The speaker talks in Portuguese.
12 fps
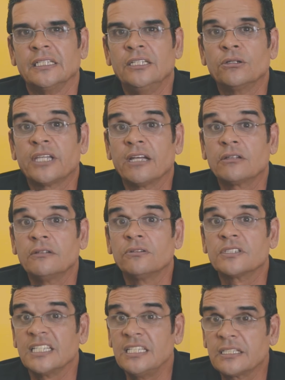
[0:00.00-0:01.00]
E eu quero que
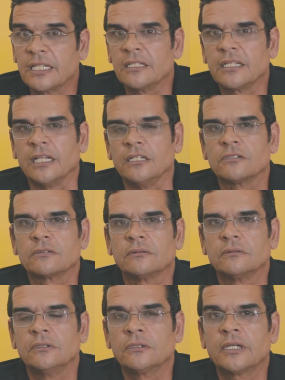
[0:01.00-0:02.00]
você entenda isso.
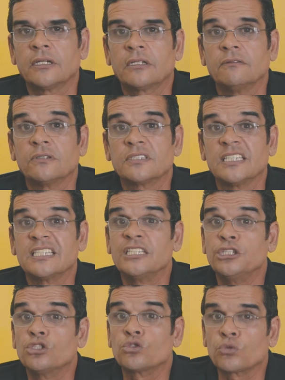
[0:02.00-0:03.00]
Eu quero que você se
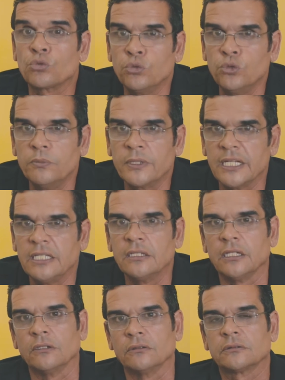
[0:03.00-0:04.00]
descubra em
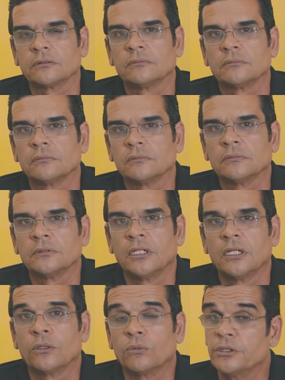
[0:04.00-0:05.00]
Deus.
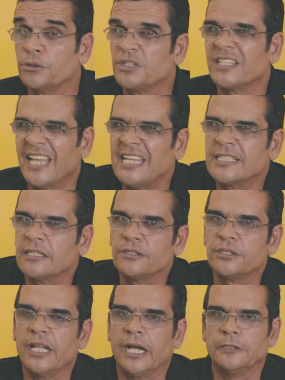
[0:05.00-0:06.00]
Quando eu tinha 10 anos
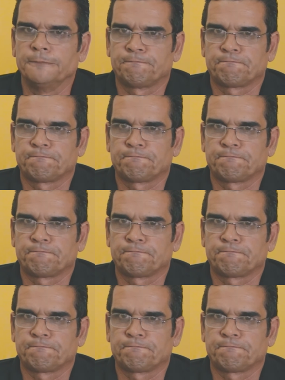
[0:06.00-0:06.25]
de idade,